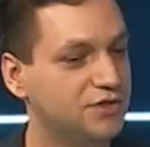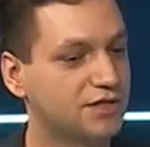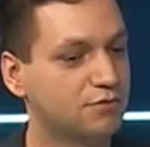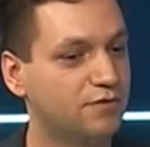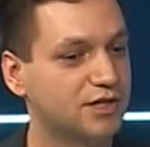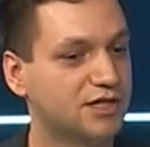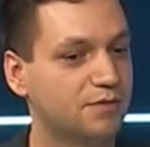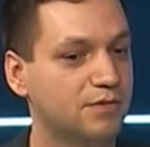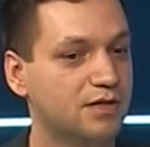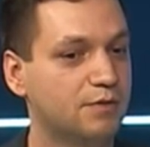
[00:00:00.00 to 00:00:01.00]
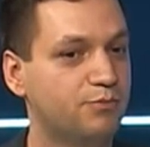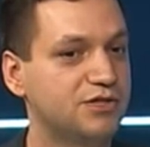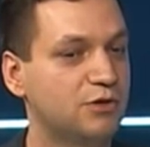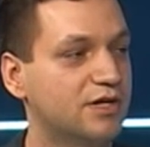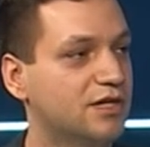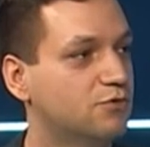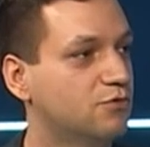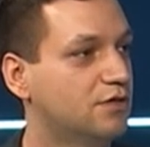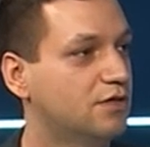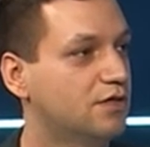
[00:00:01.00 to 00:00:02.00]
tak uważam. E, podział na
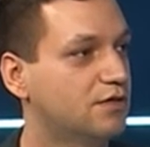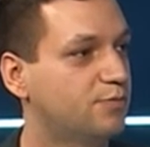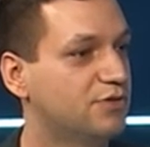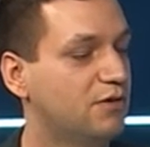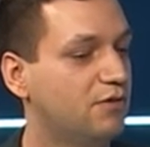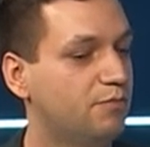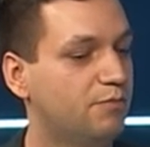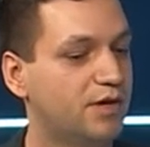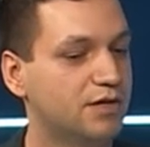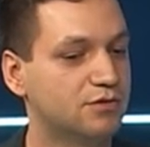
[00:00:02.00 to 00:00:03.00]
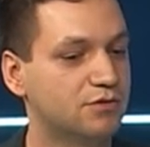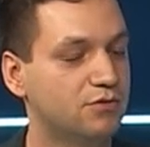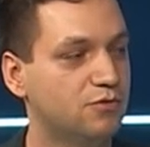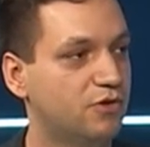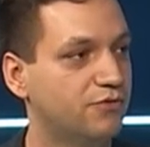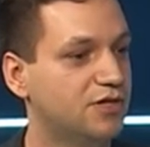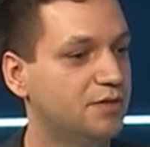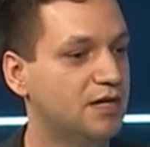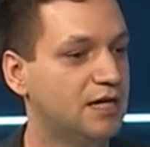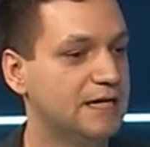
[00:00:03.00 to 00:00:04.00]
gatunki jest podziałem bardzo
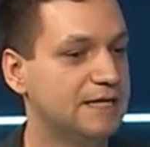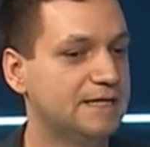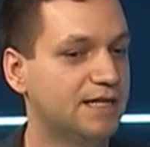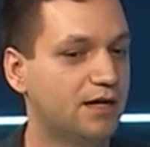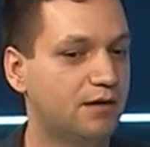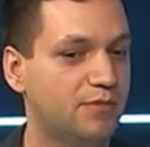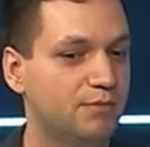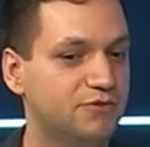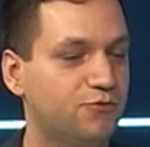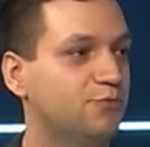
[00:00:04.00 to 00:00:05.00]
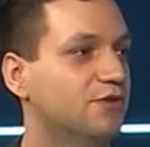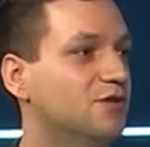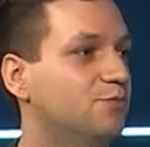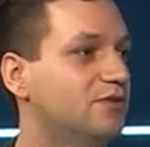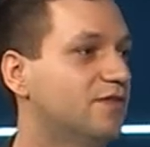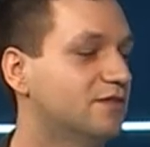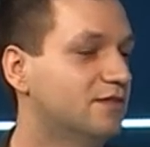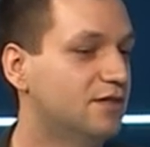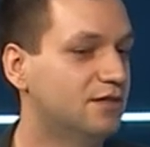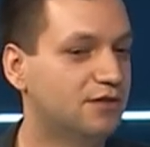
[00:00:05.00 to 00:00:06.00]
umownym. Ja mam swój podział
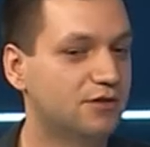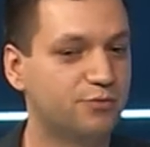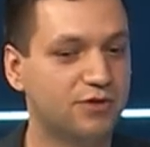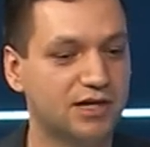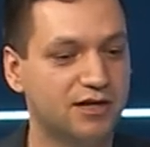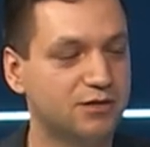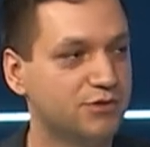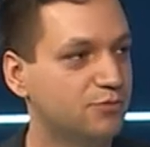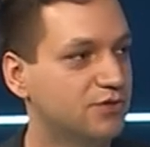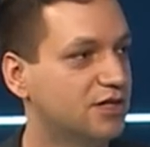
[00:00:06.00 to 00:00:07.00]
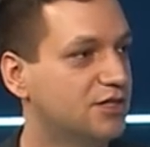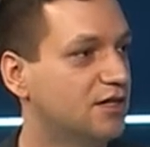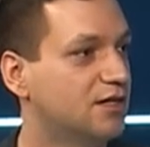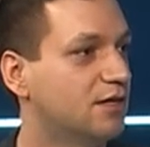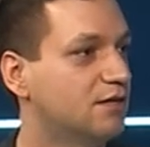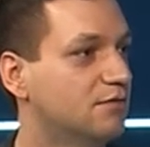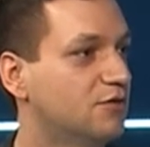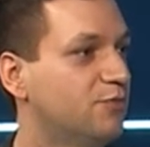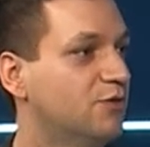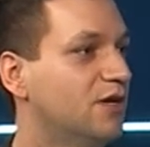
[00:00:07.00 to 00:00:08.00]
prywatny i on polega na tym, że muzyka dziela
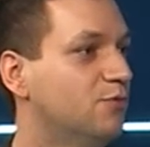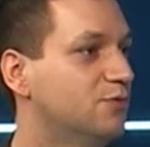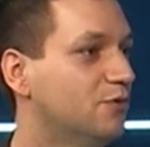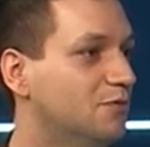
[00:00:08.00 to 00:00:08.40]
dobrą albo złą